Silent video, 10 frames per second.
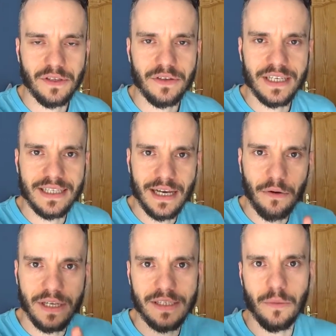se você
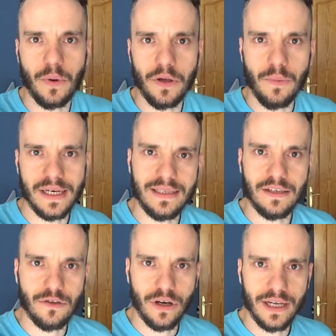quiser conhecer um pouquinho mais da
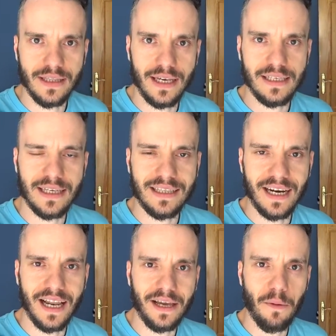história deles,
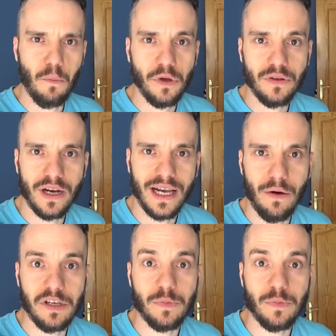entrar lá que é muito legal.